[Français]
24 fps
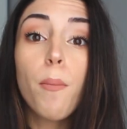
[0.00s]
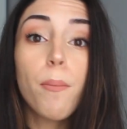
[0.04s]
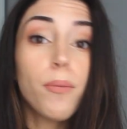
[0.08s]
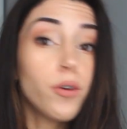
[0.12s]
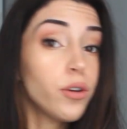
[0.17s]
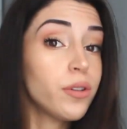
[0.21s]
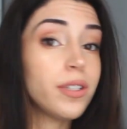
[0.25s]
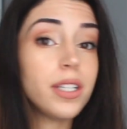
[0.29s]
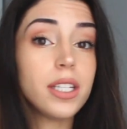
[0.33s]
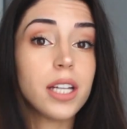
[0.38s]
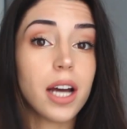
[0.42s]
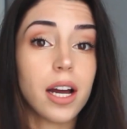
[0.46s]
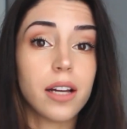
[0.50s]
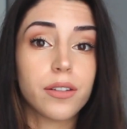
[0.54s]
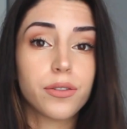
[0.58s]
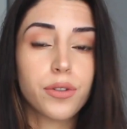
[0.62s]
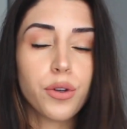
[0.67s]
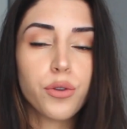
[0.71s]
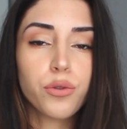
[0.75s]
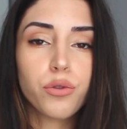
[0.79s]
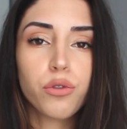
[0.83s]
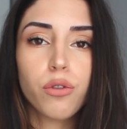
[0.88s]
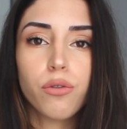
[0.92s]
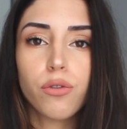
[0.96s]
plus
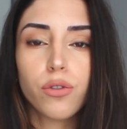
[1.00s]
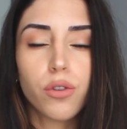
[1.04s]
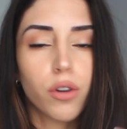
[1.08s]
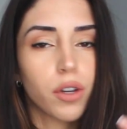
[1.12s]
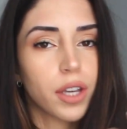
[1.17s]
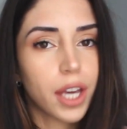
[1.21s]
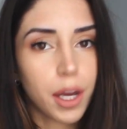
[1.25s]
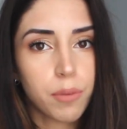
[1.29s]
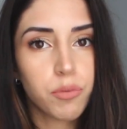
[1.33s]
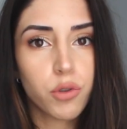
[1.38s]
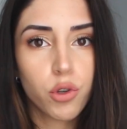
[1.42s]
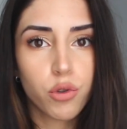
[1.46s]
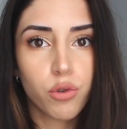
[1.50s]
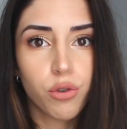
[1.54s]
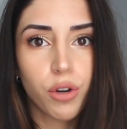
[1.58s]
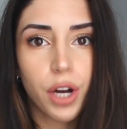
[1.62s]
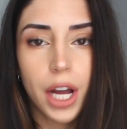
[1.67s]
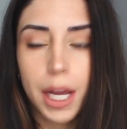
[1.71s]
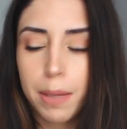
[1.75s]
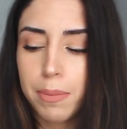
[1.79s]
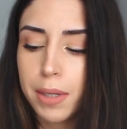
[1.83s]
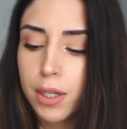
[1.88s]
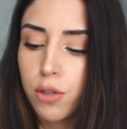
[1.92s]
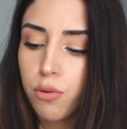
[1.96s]
hydratantes que votre crème de
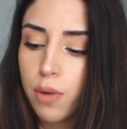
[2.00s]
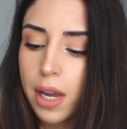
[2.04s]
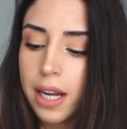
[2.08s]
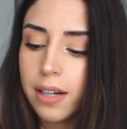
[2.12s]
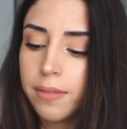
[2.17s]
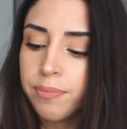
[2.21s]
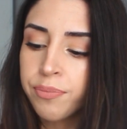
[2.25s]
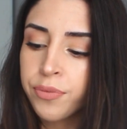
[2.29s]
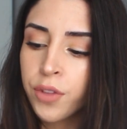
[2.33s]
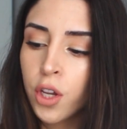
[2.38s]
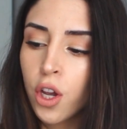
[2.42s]
jour habituelle.